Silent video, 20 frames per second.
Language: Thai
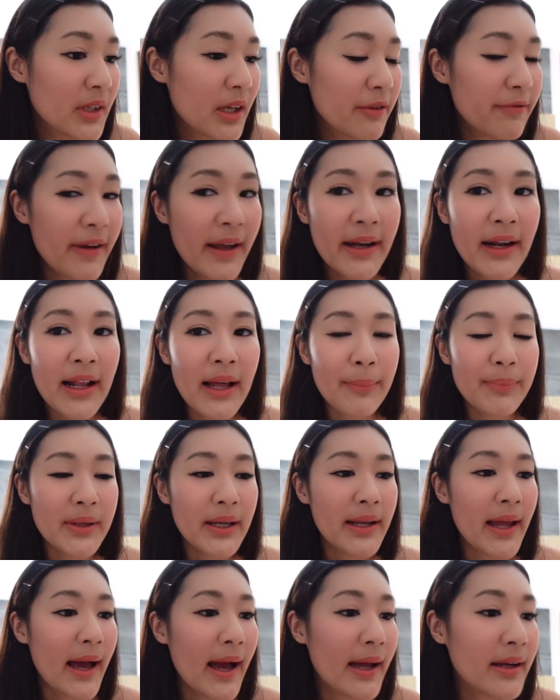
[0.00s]
แฟนขับ
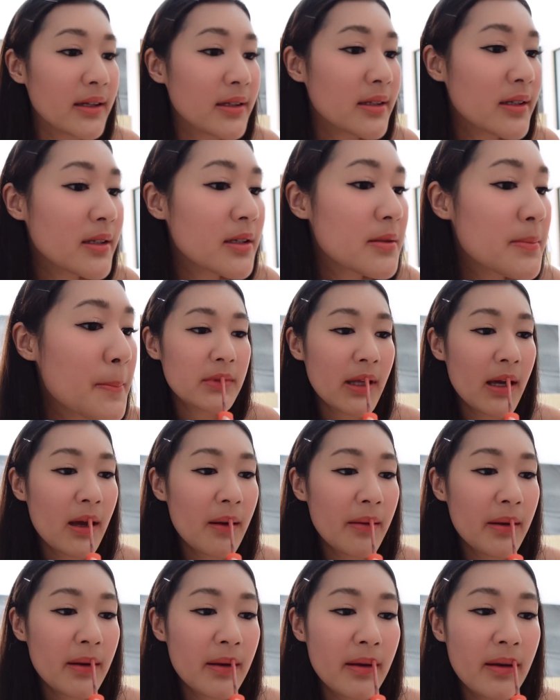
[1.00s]
ยาดาเด้อ
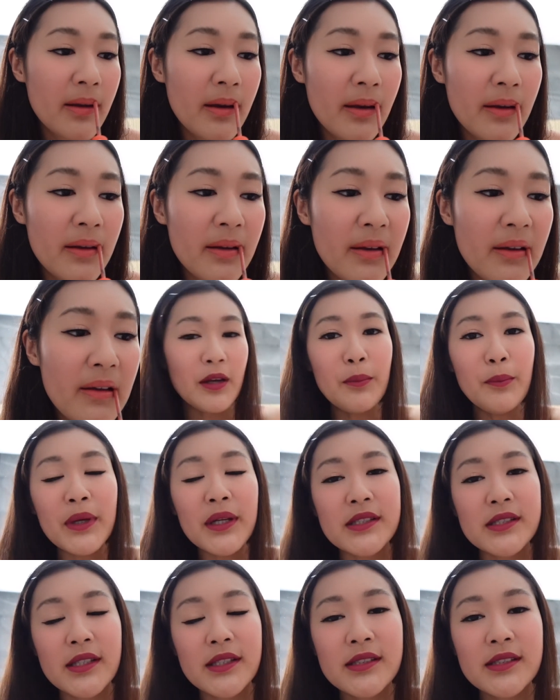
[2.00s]
ทาไปไหนได้เนี่ย เห
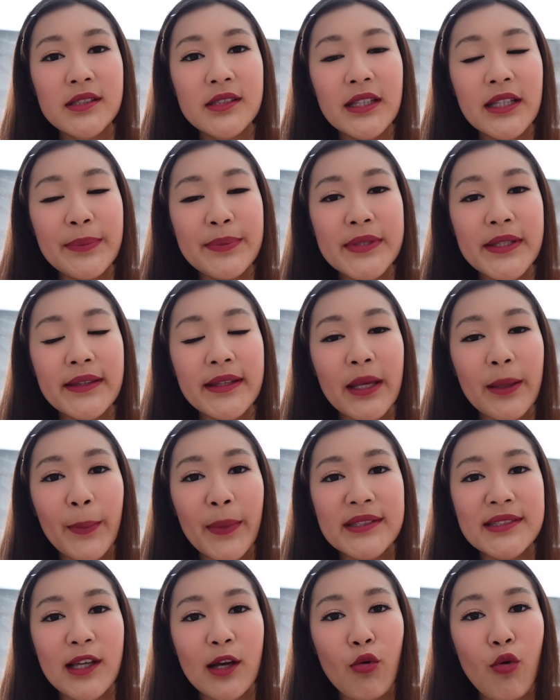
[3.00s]
มือนฉันซื้อลิปสติก
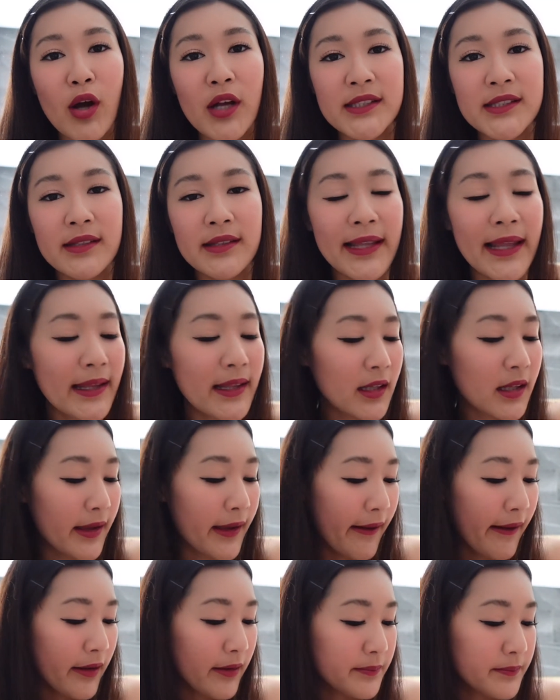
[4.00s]
มาสวอชเล่นเล
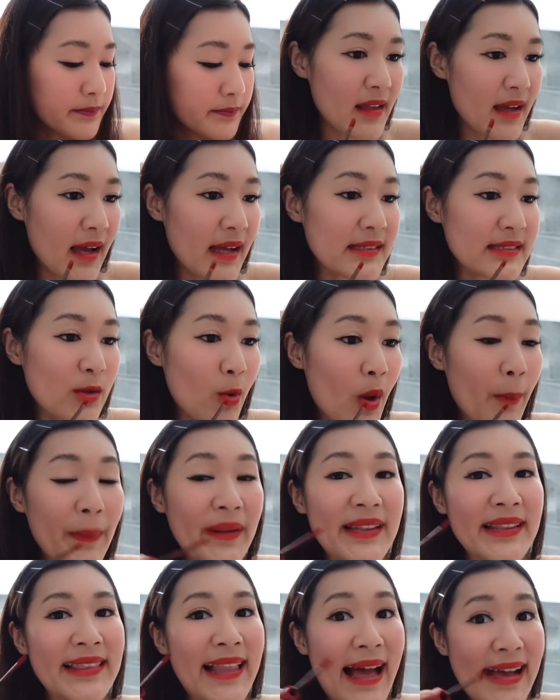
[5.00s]
ยอะอาจจะไว้
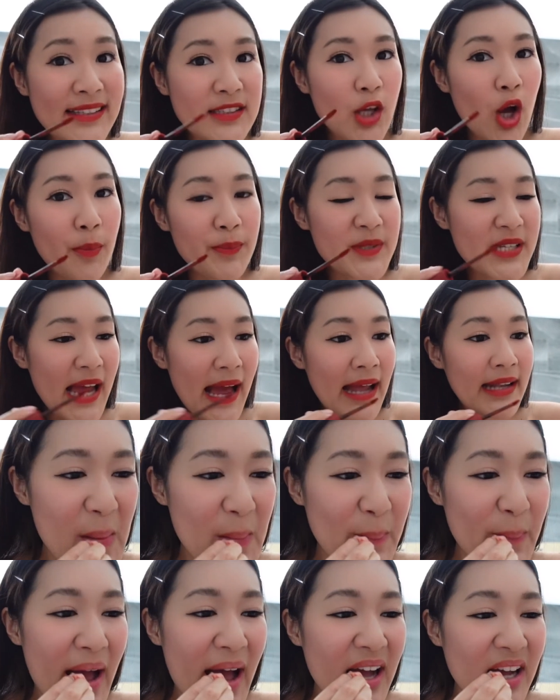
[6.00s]
เป็น last option
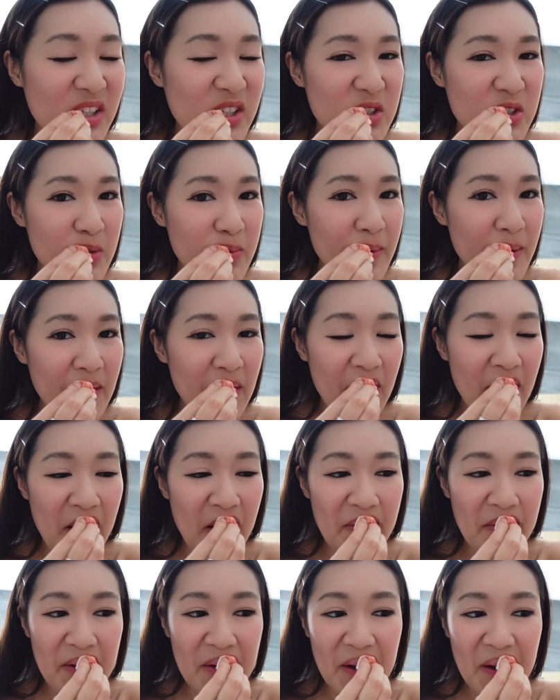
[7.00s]
ปากฉันจะเป็นรอ
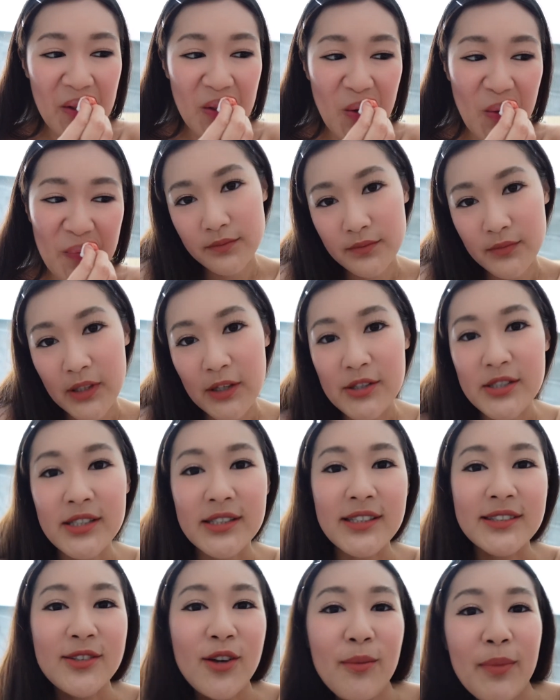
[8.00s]
ยเนี่ยลบ แล้วฉั
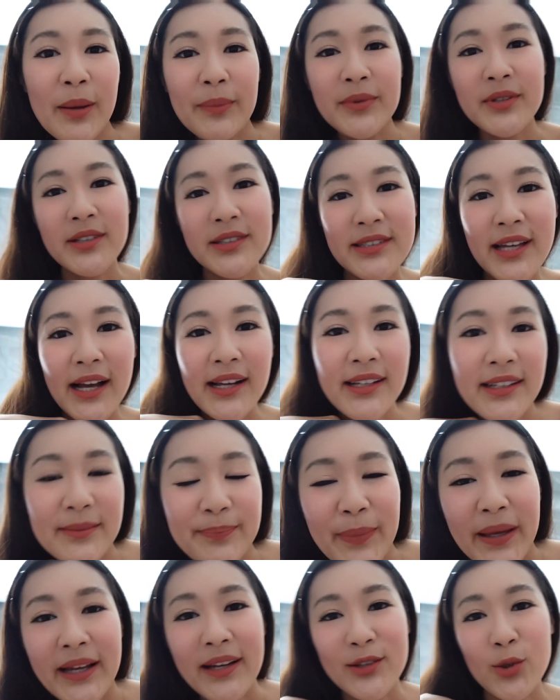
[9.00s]
นจะต้องแบบยุบยัก
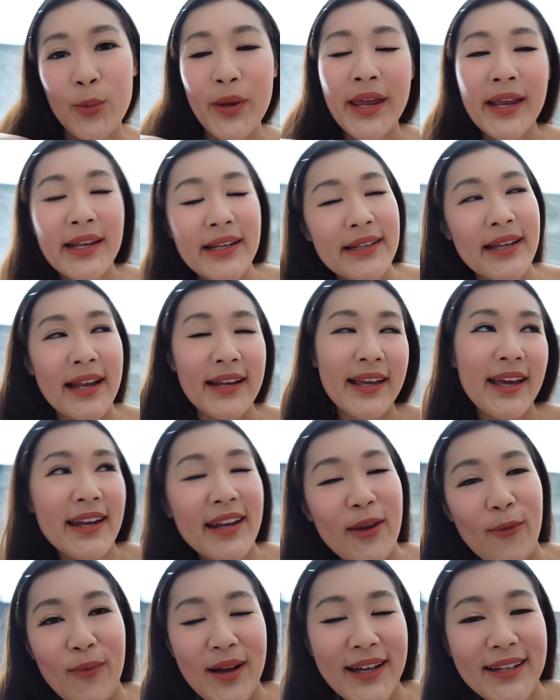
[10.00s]
ไปกับตัวเองแค่
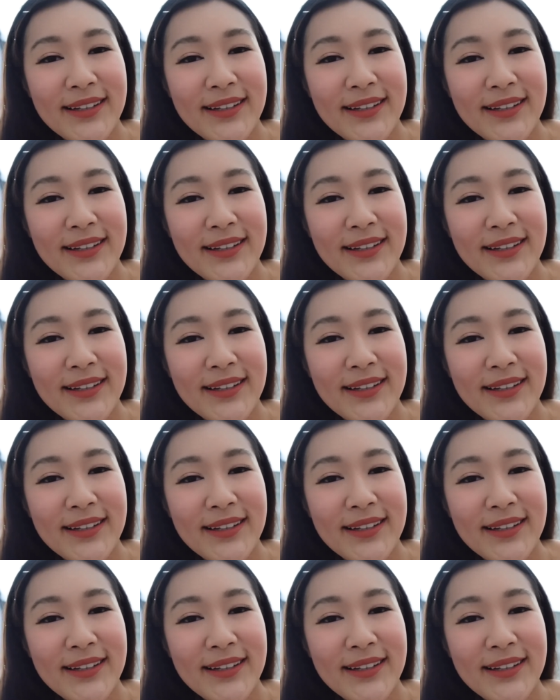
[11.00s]
ไหนวะ